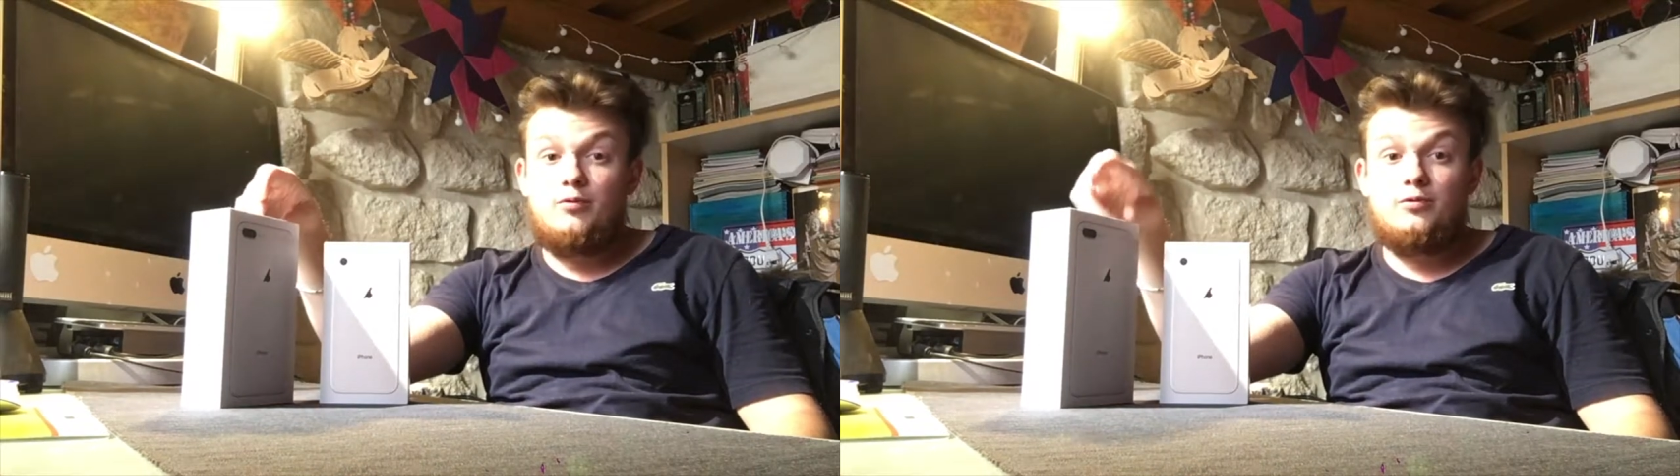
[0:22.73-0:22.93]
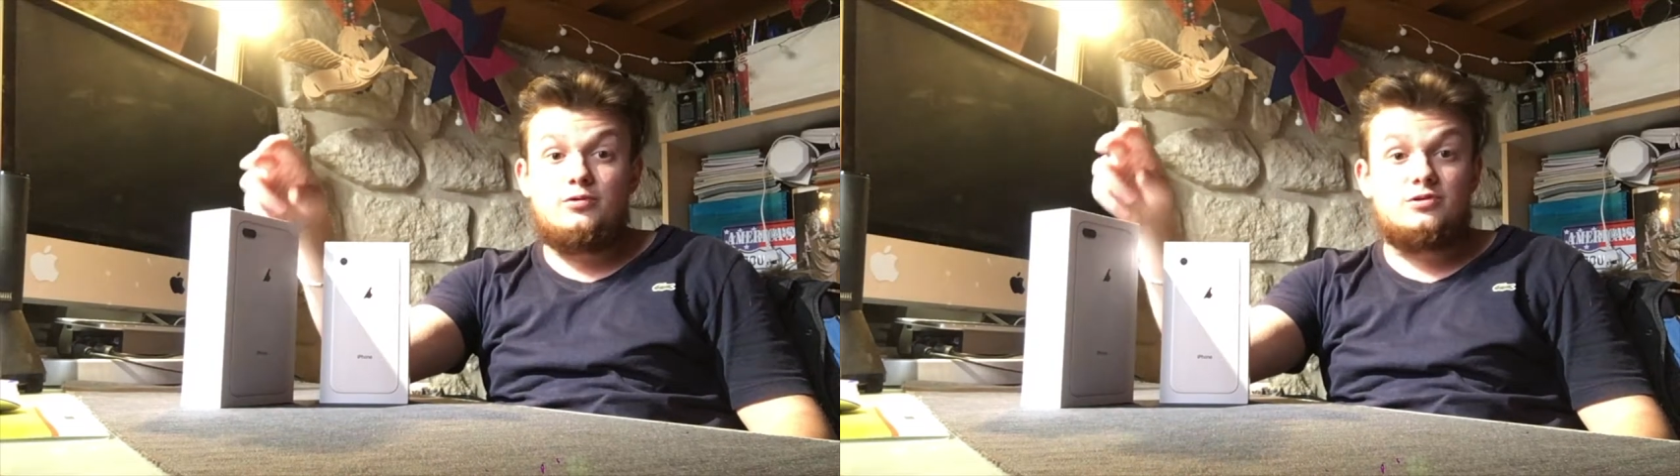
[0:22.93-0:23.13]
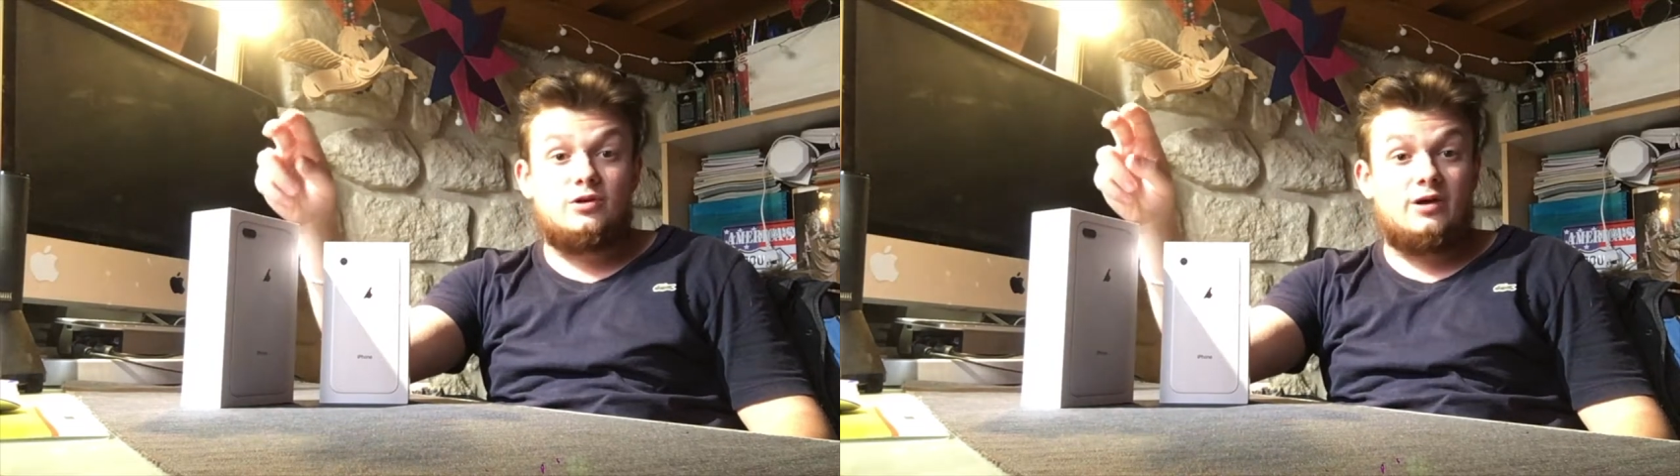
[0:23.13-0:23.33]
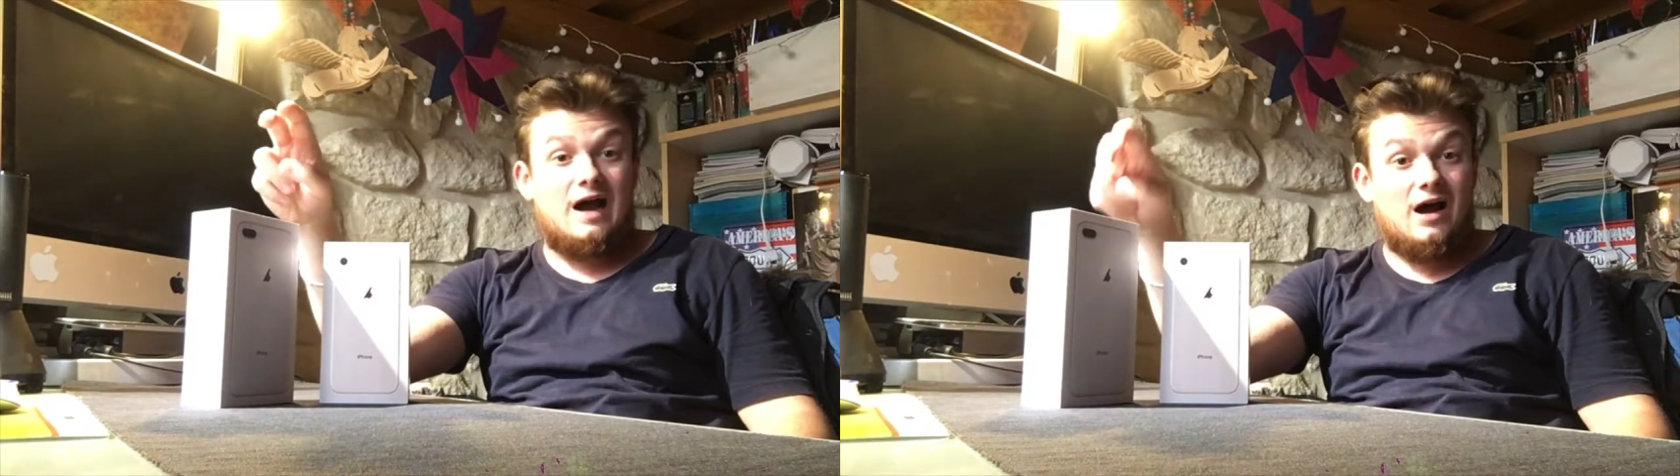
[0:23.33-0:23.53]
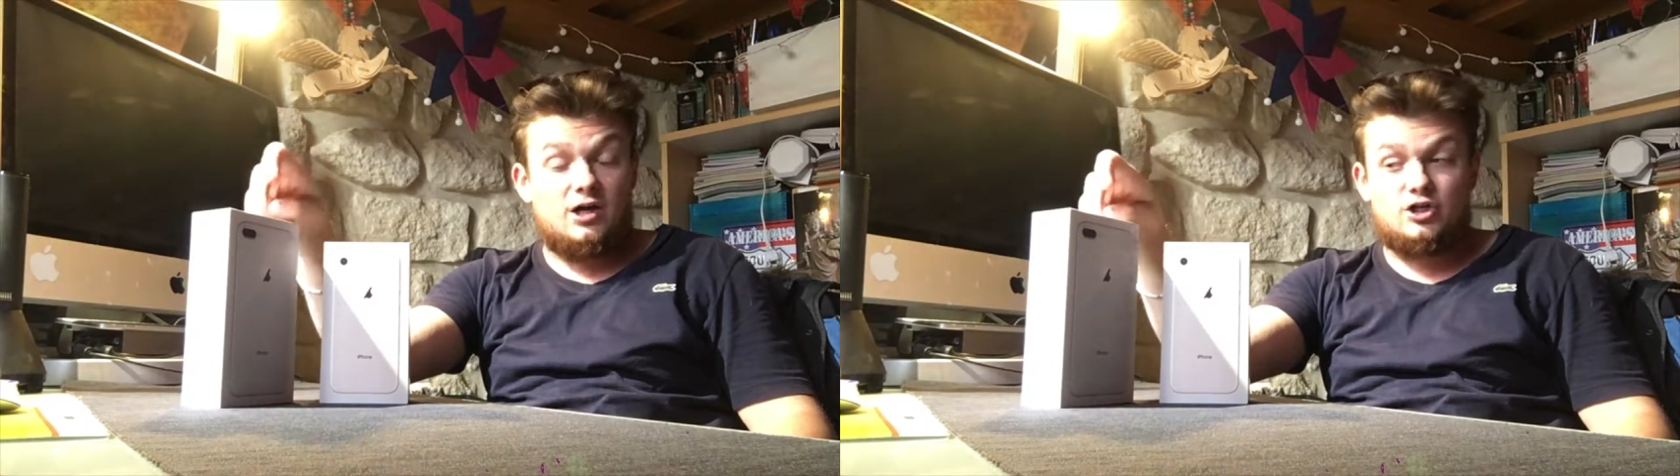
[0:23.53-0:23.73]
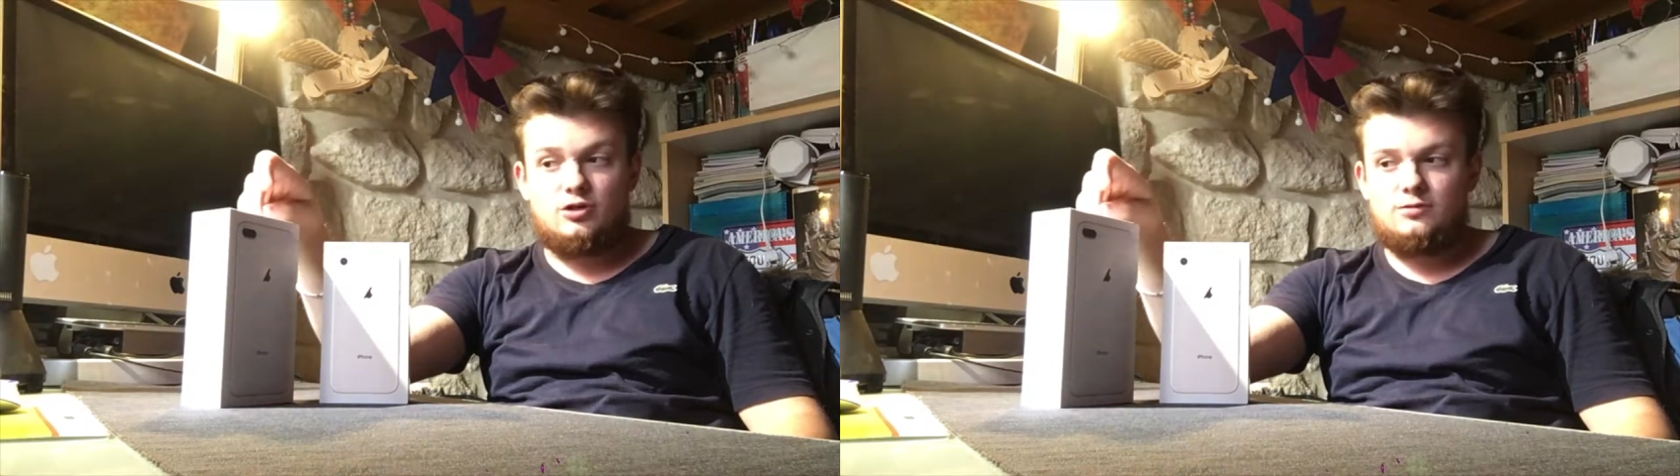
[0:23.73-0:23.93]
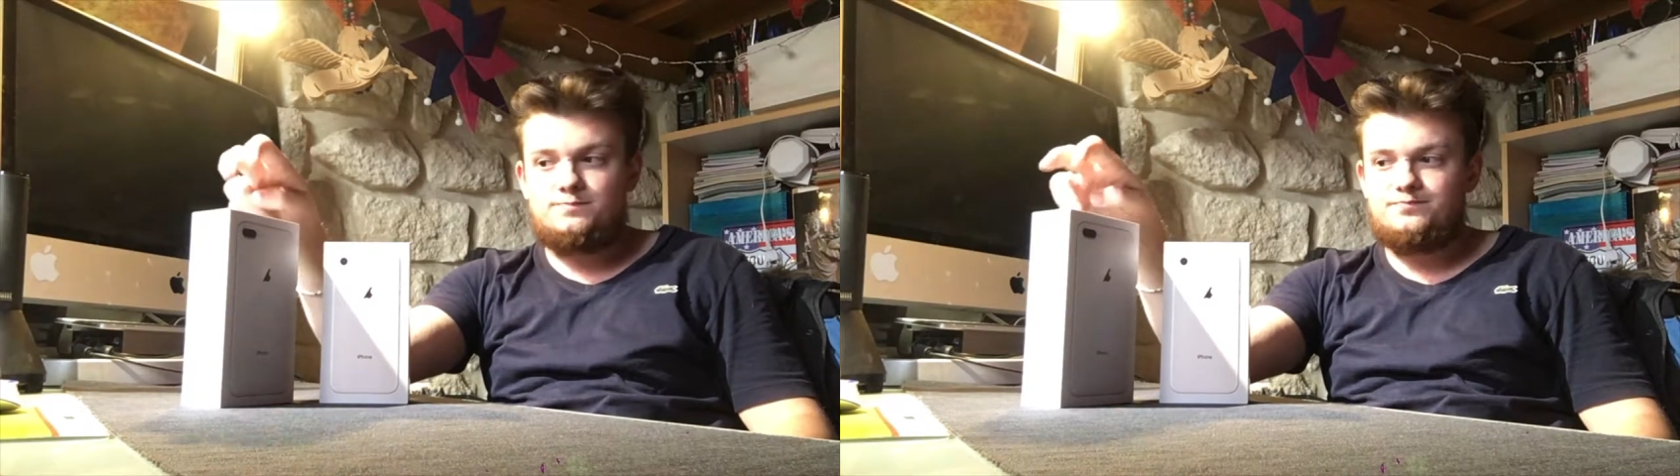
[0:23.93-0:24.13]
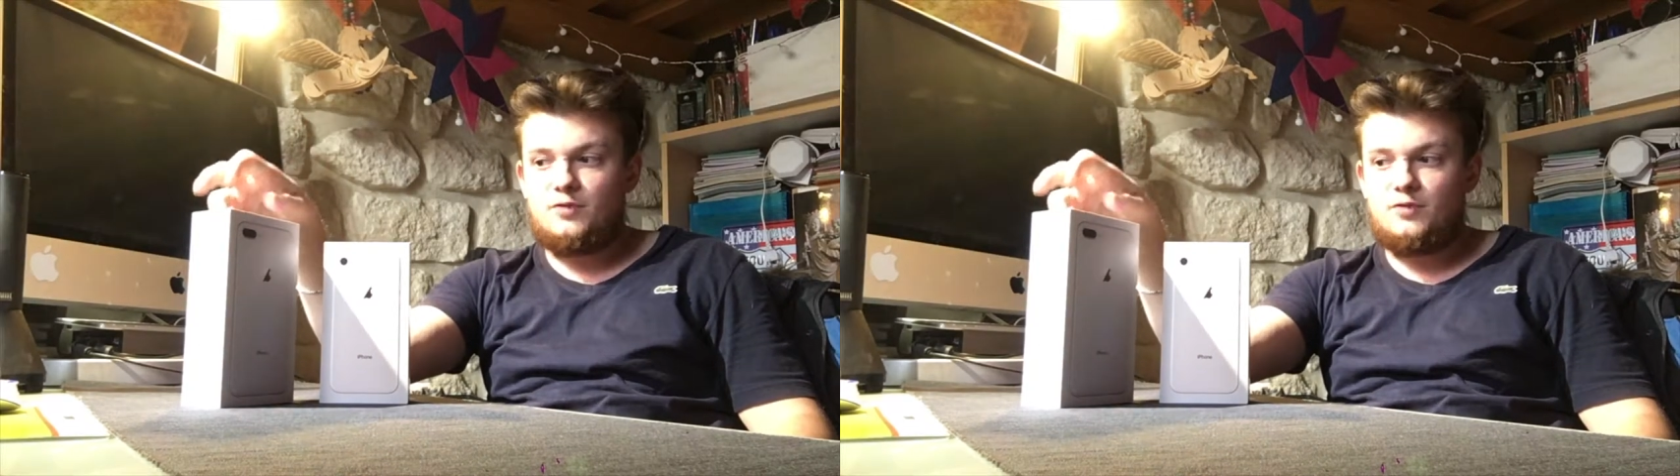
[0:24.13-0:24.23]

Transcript: Plus argent